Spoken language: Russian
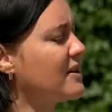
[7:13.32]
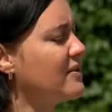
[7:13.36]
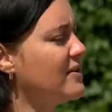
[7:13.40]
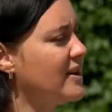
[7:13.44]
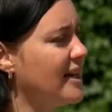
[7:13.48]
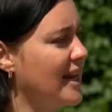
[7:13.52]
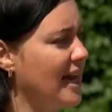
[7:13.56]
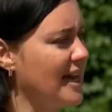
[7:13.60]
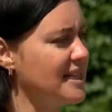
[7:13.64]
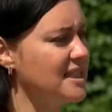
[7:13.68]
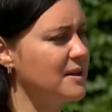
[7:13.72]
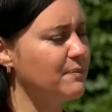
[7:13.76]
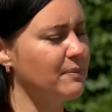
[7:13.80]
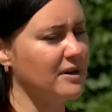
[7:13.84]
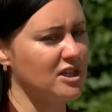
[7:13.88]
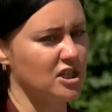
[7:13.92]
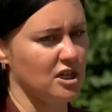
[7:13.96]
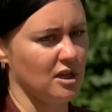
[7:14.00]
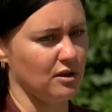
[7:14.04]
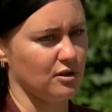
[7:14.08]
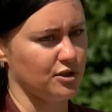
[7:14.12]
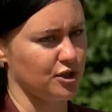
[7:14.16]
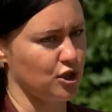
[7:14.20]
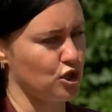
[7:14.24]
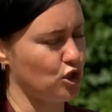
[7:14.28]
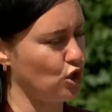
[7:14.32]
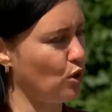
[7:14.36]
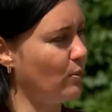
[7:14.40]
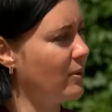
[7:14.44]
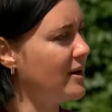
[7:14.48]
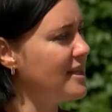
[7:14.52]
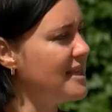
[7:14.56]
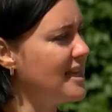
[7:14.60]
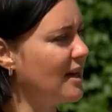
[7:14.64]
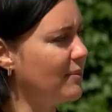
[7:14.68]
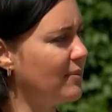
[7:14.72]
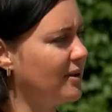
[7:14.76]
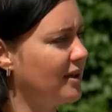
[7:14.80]
Проверяйте, пожалуйста,
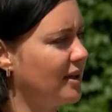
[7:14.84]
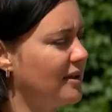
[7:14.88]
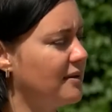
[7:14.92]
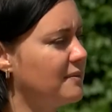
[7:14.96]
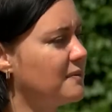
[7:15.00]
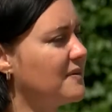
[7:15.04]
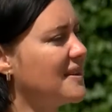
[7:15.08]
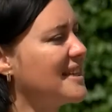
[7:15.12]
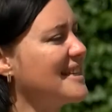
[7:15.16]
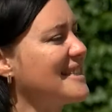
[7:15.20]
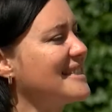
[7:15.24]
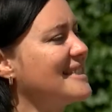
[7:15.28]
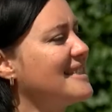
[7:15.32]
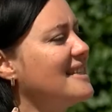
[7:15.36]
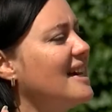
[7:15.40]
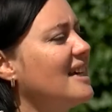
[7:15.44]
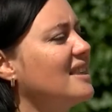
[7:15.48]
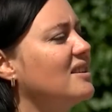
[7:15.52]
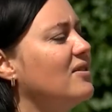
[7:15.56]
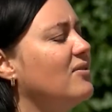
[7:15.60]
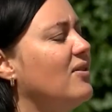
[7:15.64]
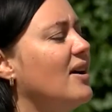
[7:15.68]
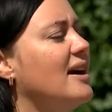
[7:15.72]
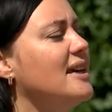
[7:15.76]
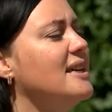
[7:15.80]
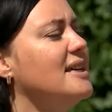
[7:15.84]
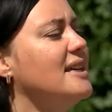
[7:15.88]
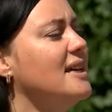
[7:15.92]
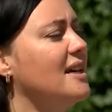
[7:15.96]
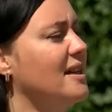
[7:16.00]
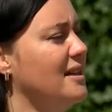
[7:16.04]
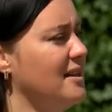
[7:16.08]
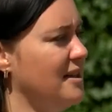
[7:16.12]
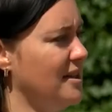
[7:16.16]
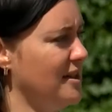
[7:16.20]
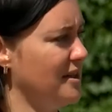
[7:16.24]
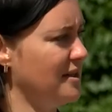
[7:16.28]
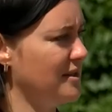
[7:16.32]
чтобы не было
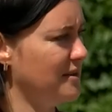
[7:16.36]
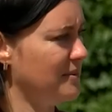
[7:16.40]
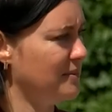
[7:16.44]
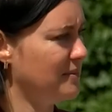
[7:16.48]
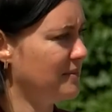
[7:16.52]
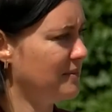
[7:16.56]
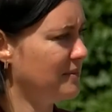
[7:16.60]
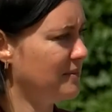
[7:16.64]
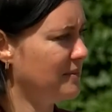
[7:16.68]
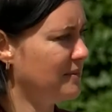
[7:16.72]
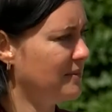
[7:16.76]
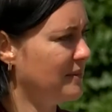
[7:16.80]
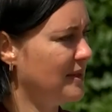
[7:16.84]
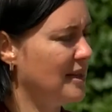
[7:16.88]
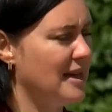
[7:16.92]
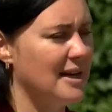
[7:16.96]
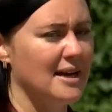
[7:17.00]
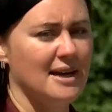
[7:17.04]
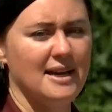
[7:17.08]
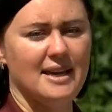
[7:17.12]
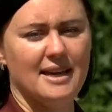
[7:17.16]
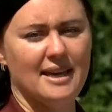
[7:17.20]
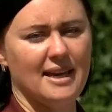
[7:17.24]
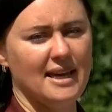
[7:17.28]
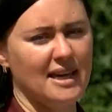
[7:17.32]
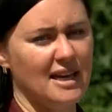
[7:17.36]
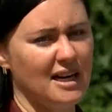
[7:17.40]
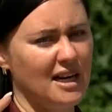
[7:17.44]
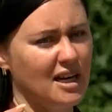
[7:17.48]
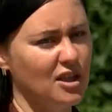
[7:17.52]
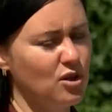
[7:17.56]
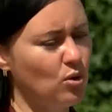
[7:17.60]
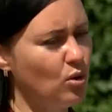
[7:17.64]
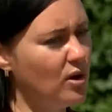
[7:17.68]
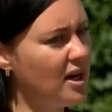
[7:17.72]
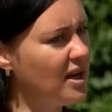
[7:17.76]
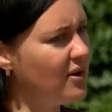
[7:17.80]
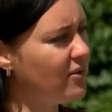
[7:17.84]
задвоений
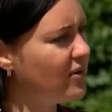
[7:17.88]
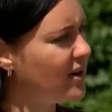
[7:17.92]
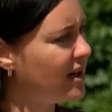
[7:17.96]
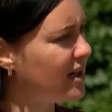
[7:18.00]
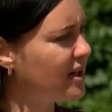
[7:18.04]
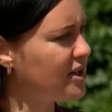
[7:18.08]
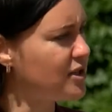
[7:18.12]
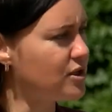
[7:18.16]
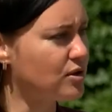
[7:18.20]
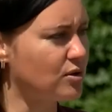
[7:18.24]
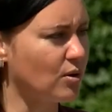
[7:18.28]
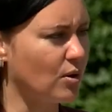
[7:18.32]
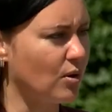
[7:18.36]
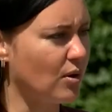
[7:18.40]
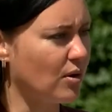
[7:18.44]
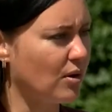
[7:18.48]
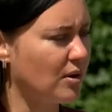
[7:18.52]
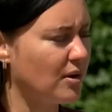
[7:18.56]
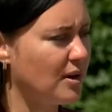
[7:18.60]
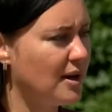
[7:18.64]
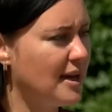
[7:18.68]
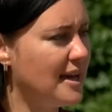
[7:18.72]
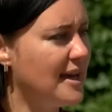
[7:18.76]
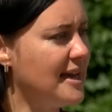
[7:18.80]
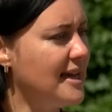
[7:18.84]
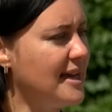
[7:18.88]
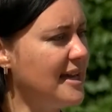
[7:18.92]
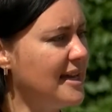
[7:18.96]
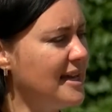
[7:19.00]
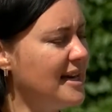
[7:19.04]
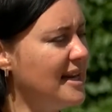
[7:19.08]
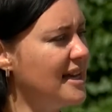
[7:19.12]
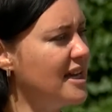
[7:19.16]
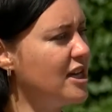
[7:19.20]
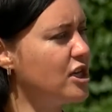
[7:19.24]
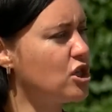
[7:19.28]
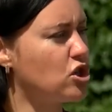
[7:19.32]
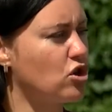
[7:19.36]
или нулевых строк,
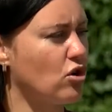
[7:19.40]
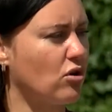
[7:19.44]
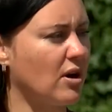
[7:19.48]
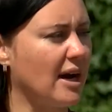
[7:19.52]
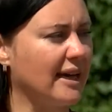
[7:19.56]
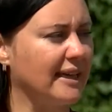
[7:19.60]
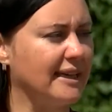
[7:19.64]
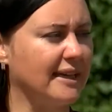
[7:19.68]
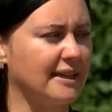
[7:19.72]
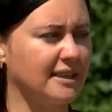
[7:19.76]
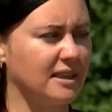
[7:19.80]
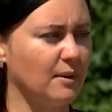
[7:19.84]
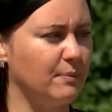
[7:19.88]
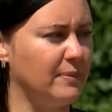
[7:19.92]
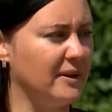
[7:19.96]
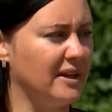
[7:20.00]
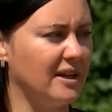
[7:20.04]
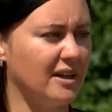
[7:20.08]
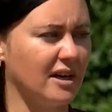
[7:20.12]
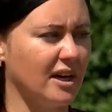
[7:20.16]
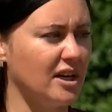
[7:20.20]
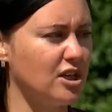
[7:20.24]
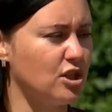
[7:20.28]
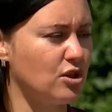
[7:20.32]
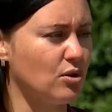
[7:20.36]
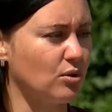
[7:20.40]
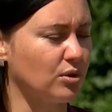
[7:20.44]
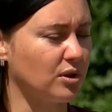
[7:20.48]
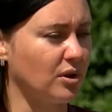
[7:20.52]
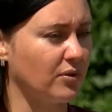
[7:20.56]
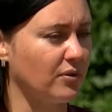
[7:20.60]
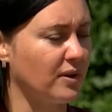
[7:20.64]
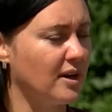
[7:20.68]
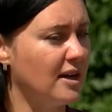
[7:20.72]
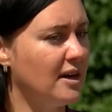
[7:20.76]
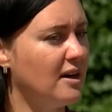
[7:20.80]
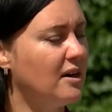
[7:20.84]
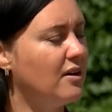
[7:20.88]
или еще каких-то перерасчетов.
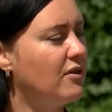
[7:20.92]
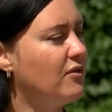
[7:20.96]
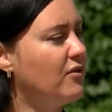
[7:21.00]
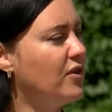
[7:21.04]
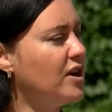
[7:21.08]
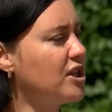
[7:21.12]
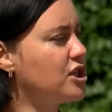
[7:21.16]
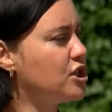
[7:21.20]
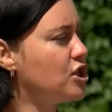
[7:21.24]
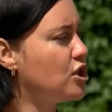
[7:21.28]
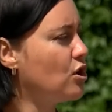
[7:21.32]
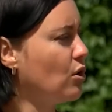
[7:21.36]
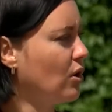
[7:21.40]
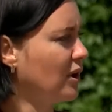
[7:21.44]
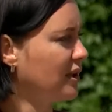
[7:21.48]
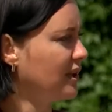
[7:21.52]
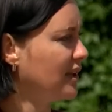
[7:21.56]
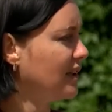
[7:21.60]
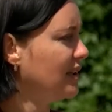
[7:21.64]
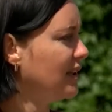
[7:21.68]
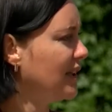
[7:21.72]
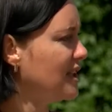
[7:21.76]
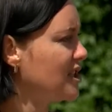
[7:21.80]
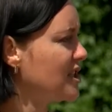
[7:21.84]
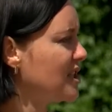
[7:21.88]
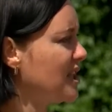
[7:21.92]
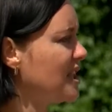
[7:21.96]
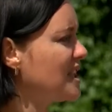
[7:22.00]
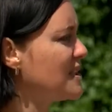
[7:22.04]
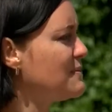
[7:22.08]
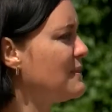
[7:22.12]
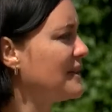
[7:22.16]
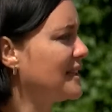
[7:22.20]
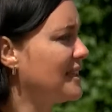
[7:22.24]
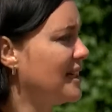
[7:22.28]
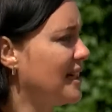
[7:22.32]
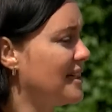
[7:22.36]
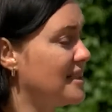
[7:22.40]
Вы четко должны
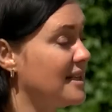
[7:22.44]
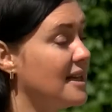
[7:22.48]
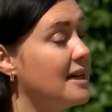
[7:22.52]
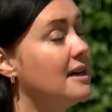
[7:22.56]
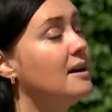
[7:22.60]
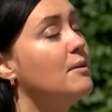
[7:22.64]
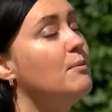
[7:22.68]
смотреть.